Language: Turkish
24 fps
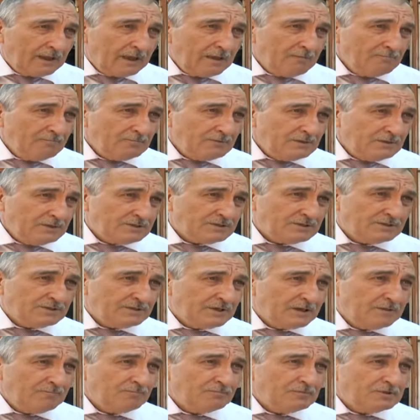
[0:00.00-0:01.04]
hem
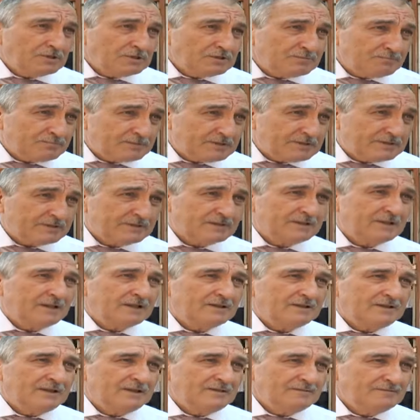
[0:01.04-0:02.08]
iç hem dış
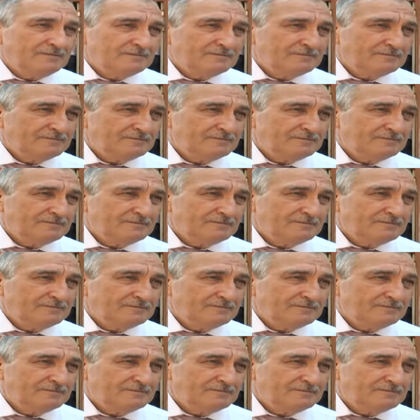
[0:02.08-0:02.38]
pisliklerden